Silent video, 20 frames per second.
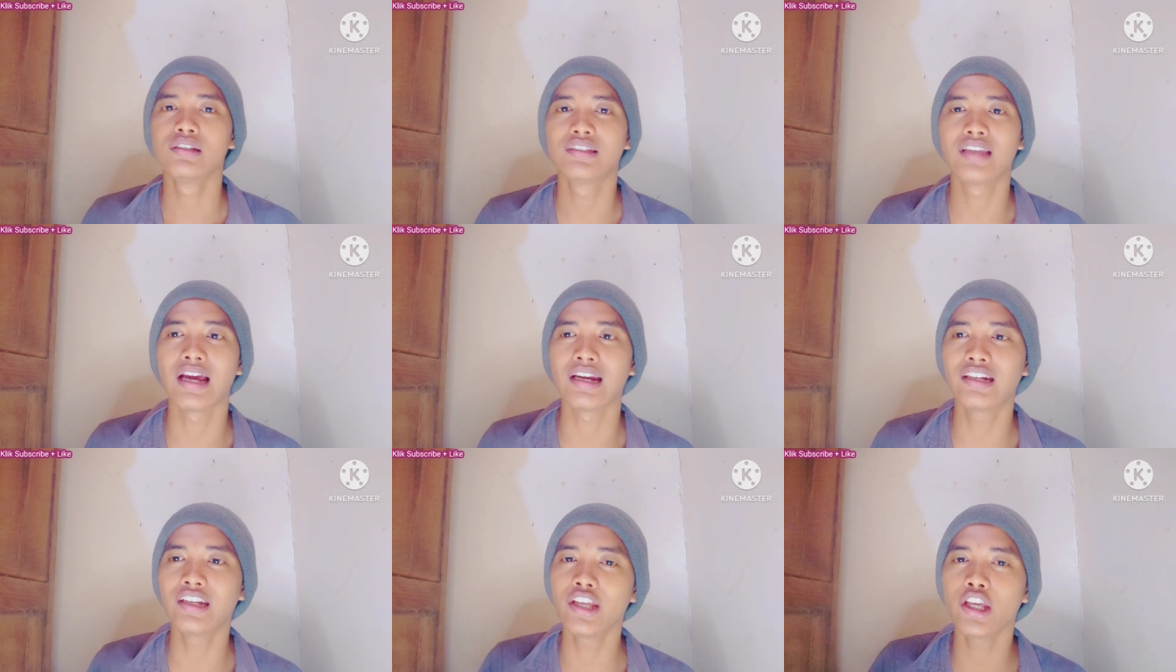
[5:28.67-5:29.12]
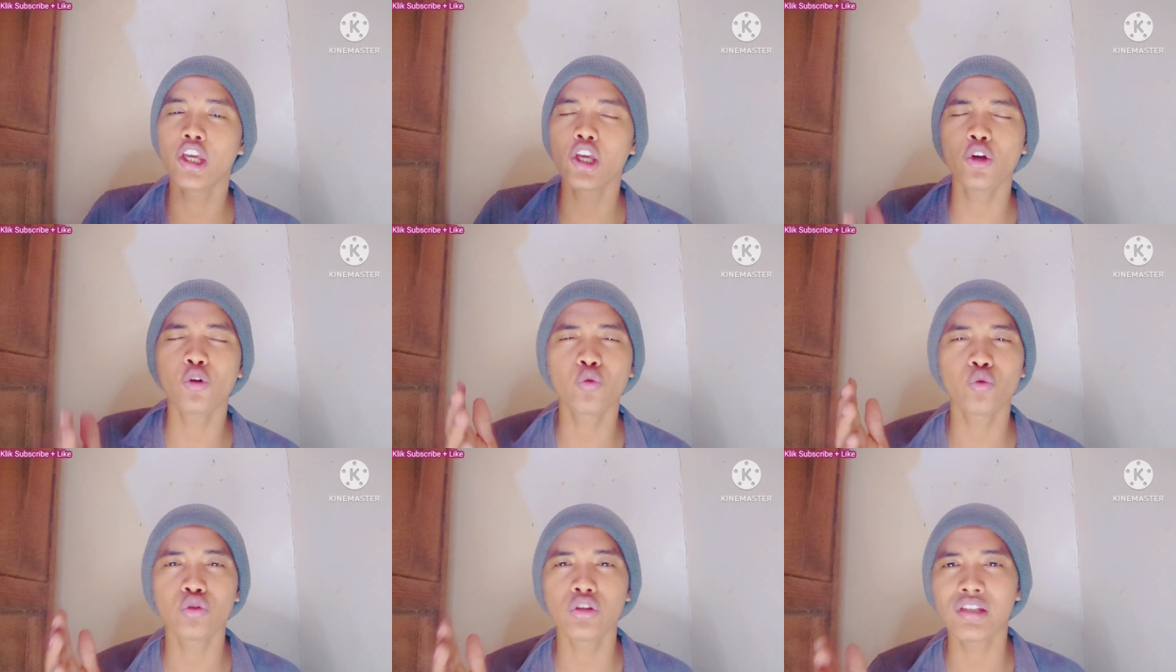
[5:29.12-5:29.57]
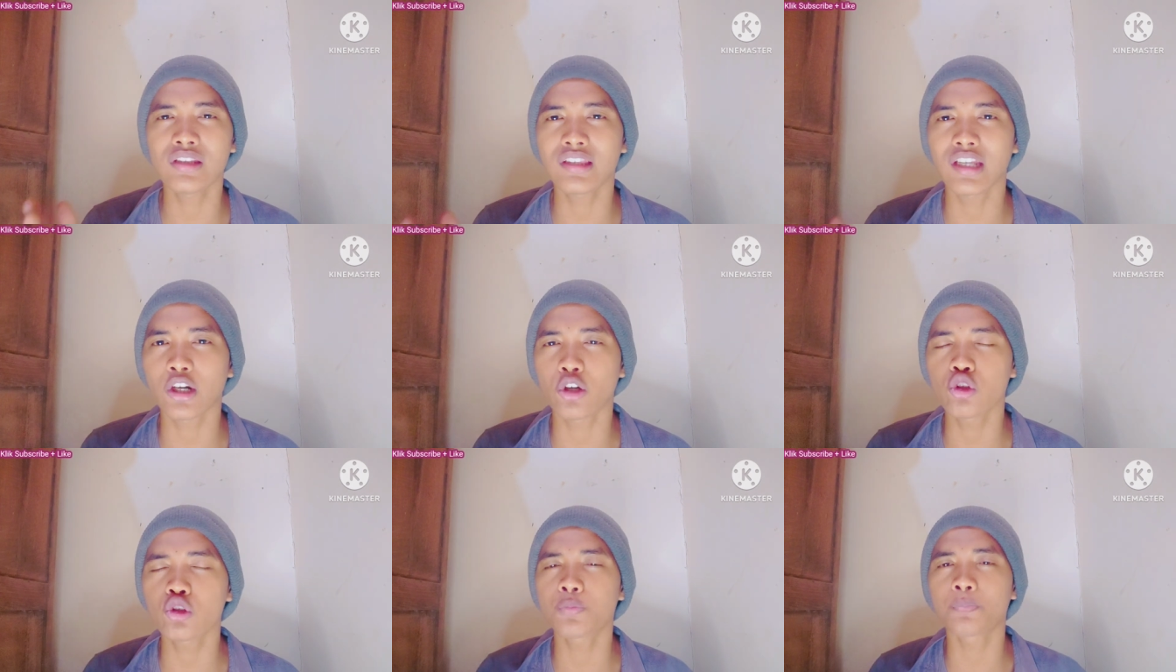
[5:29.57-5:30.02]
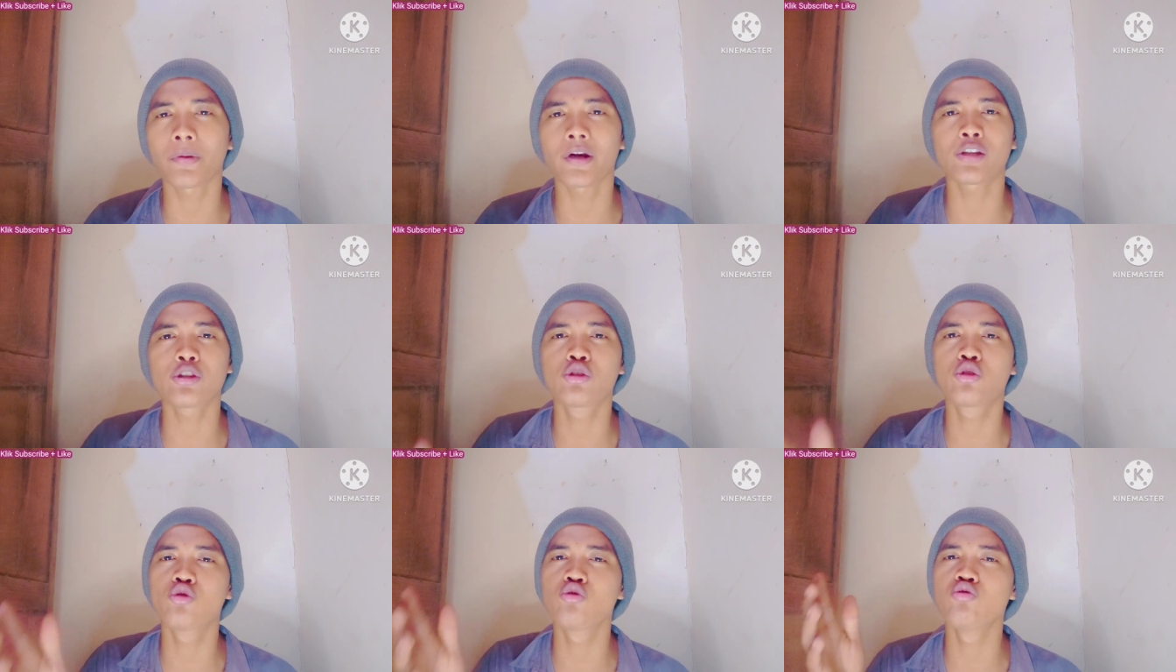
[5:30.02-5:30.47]
jadi ikutin terus
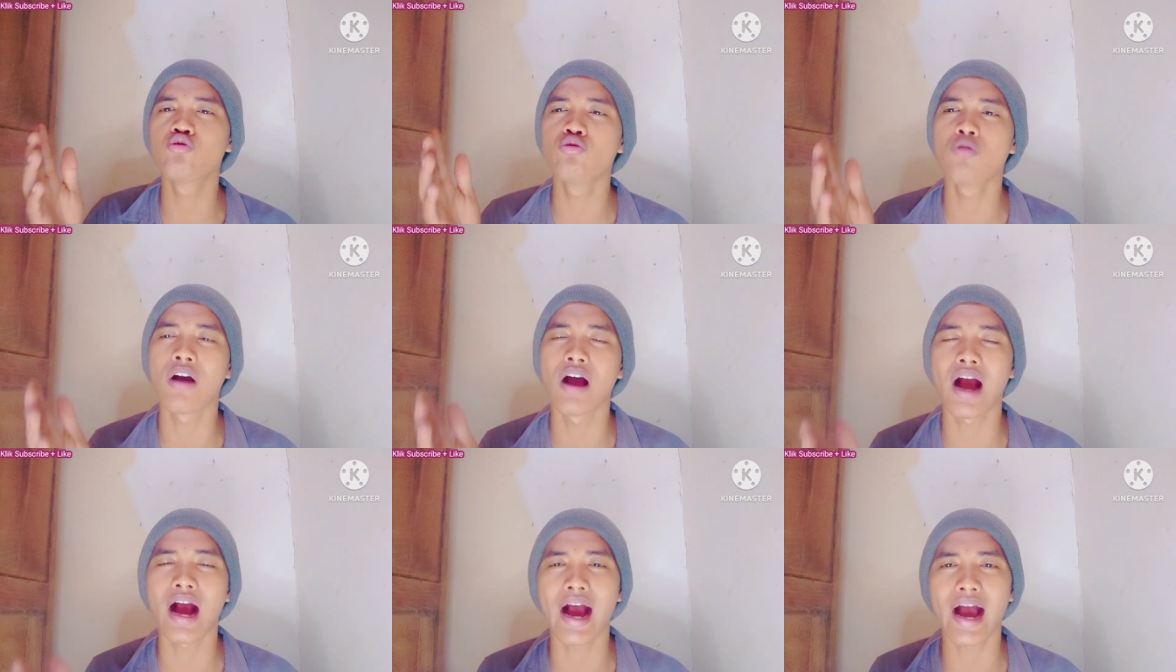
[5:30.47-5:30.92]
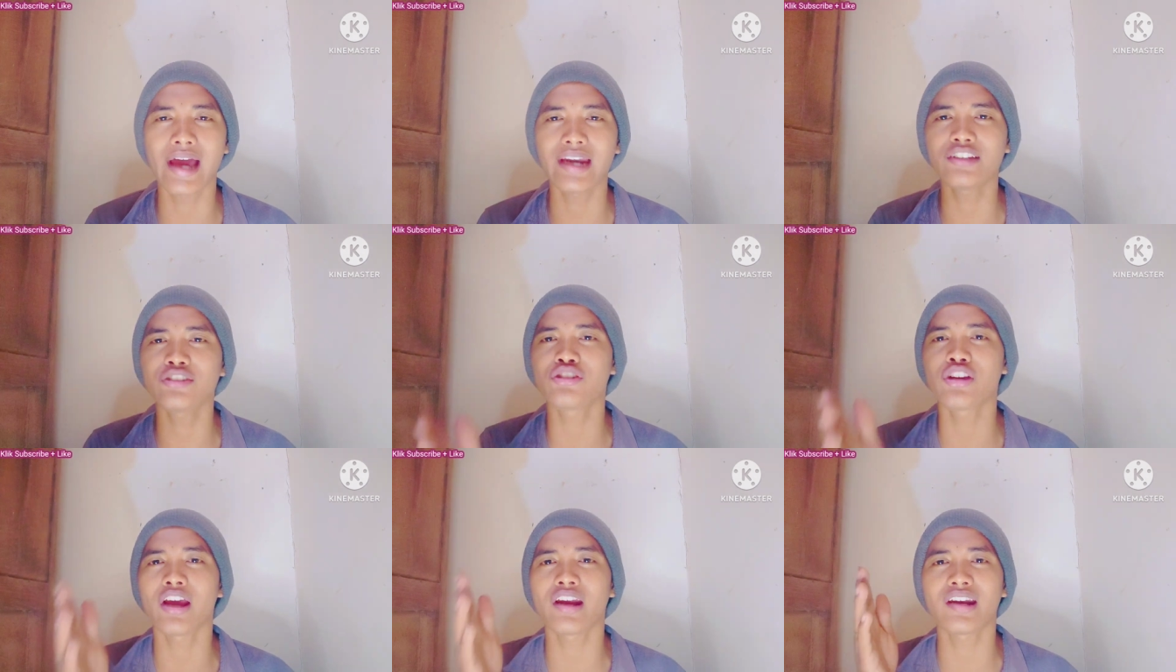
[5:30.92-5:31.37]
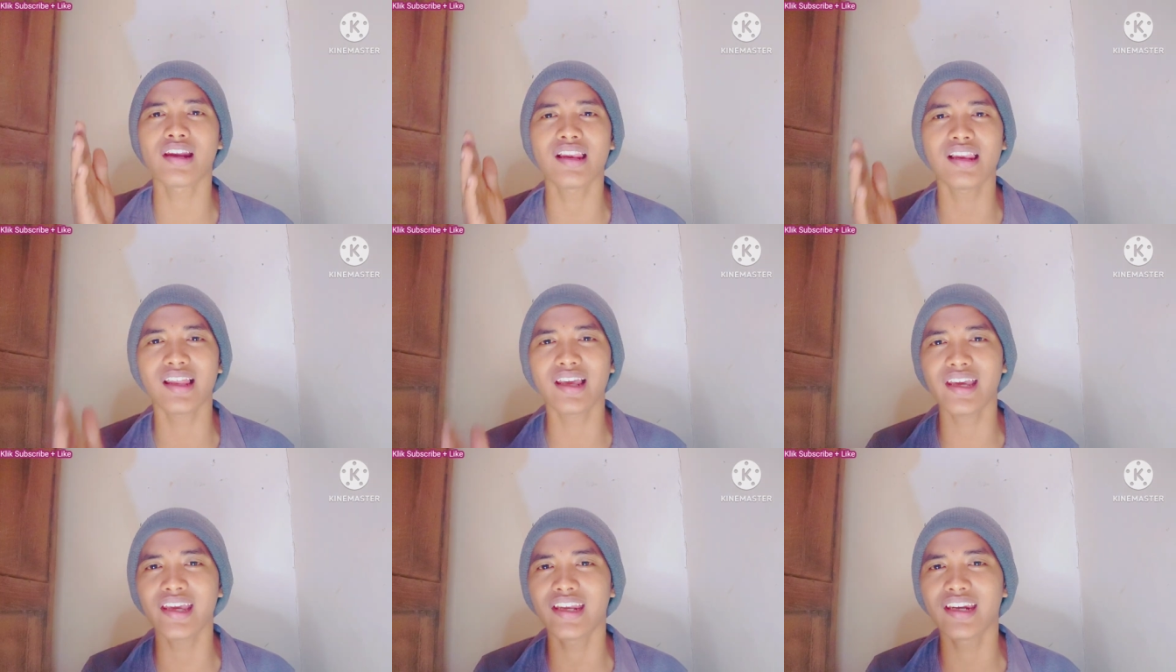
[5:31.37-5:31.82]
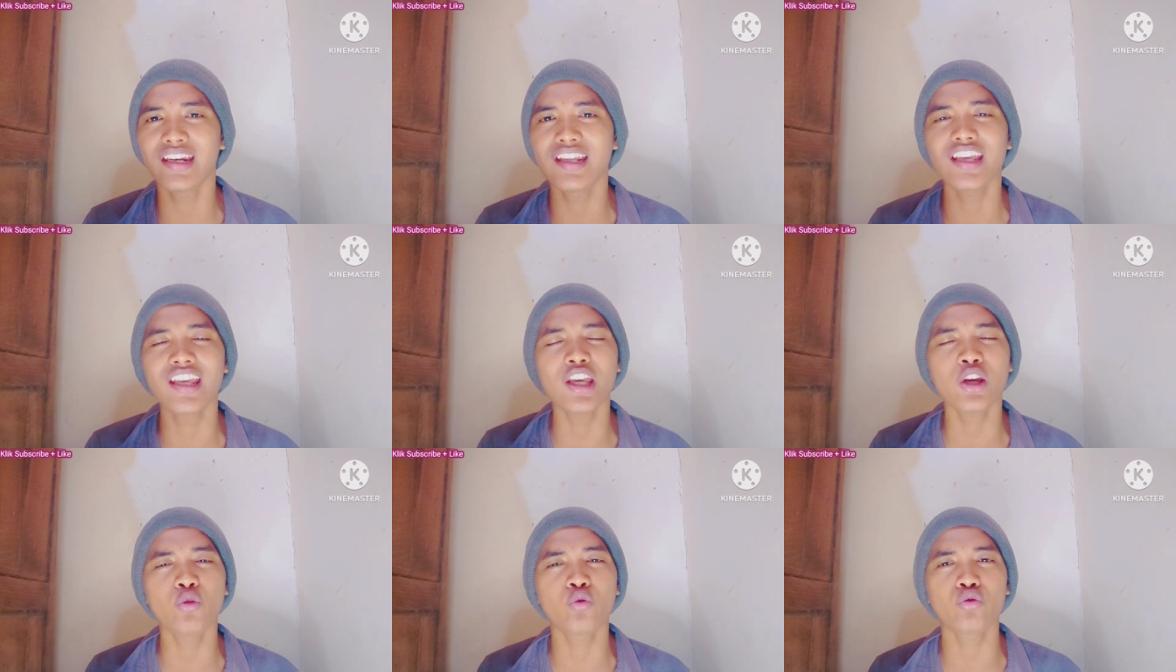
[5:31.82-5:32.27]
perjuangan channel
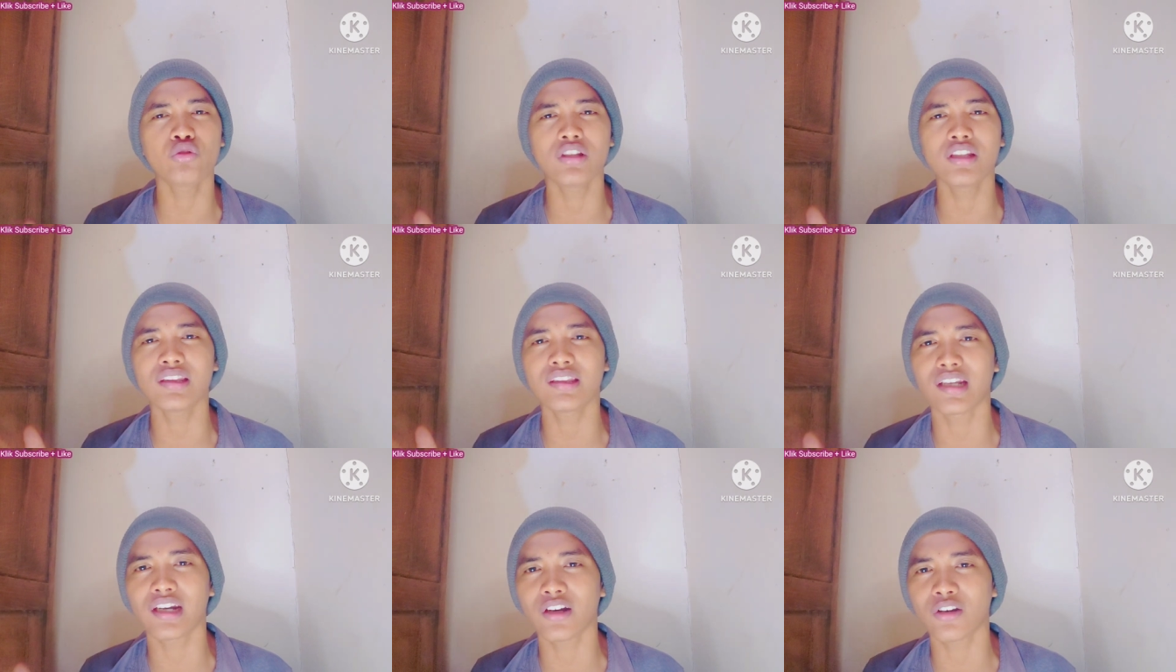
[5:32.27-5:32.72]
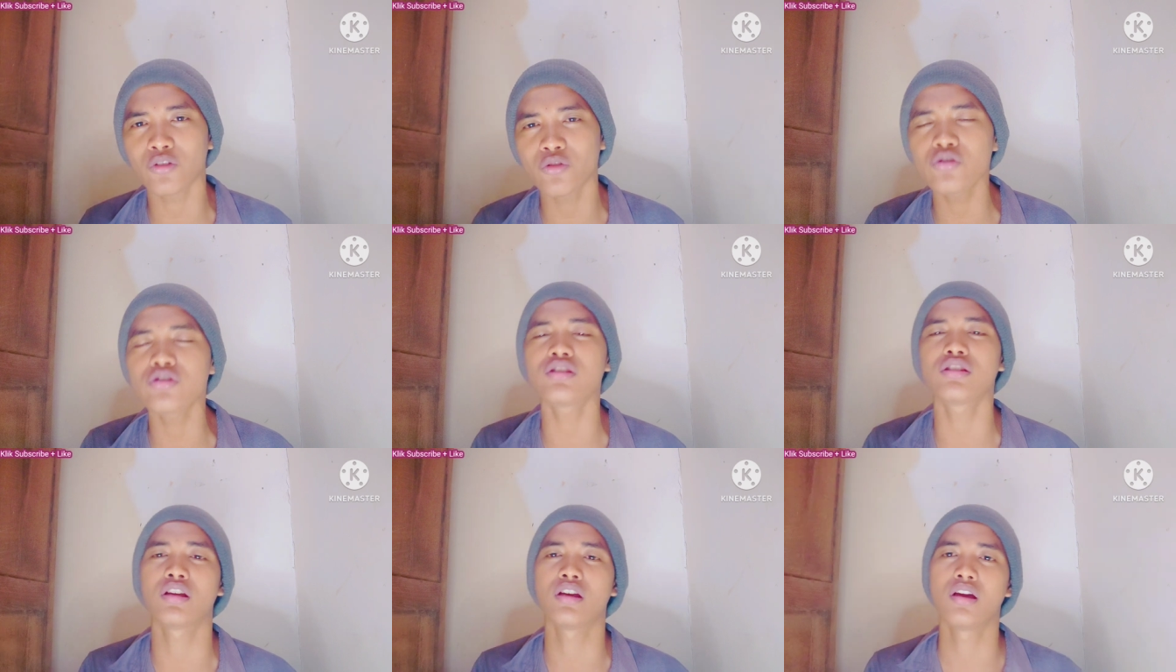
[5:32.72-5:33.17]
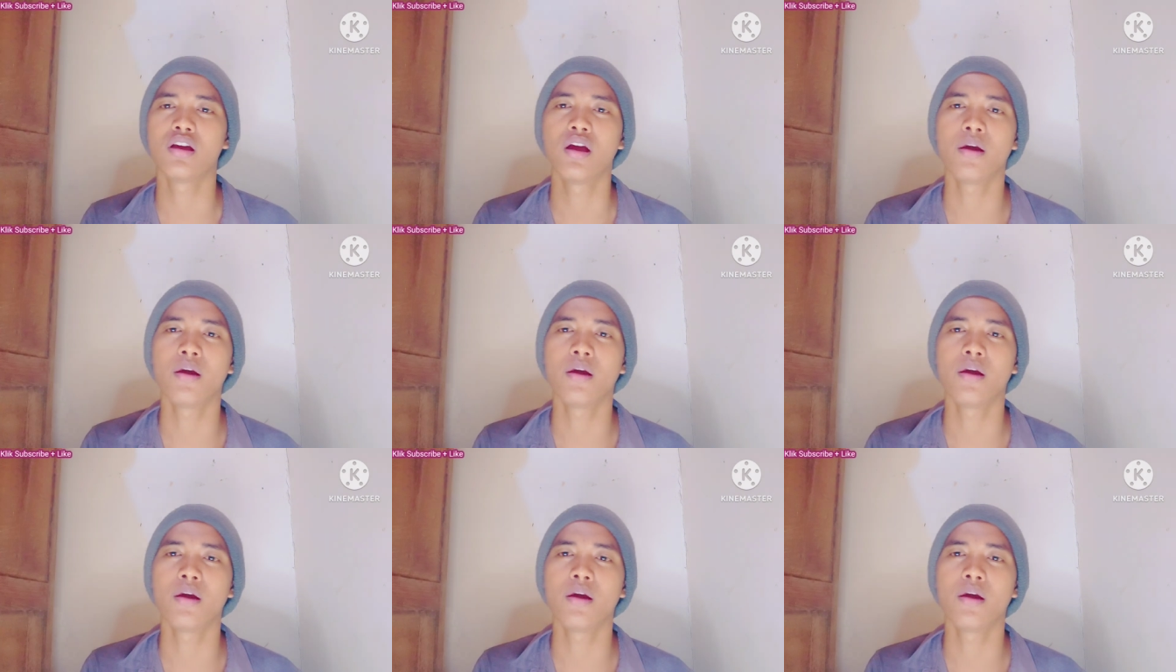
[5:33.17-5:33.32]
ini ikutin terus